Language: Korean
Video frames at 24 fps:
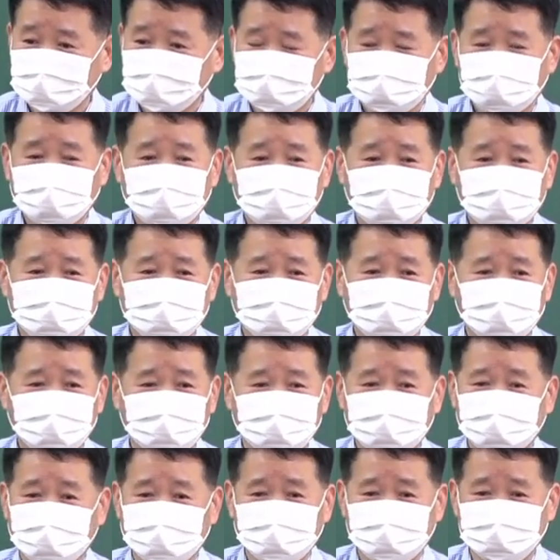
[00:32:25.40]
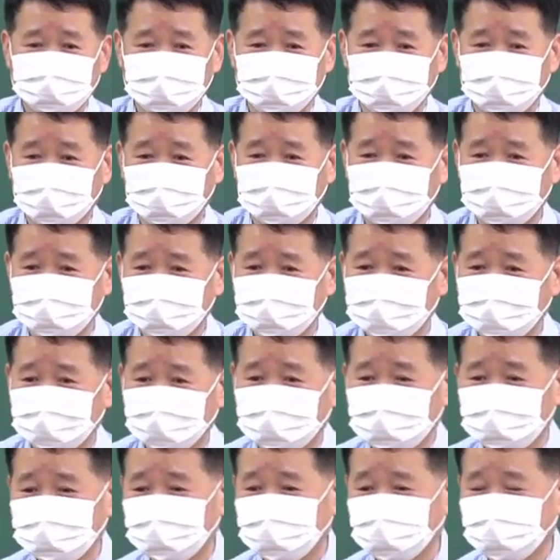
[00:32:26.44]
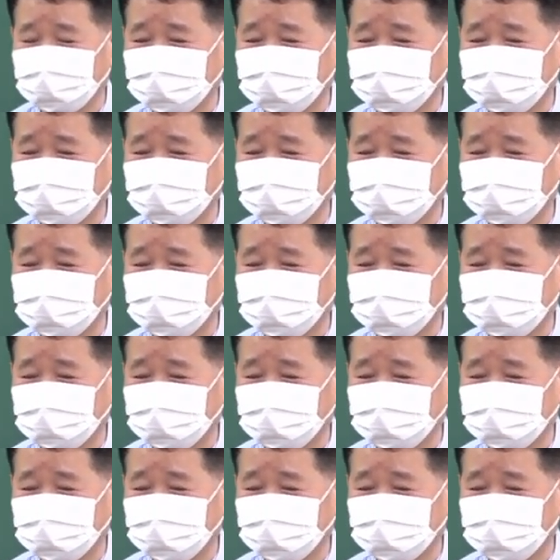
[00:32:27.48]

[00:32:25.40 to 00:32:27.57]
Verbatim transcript: 사랑이라고 이야기하지 마요. 알겠죠?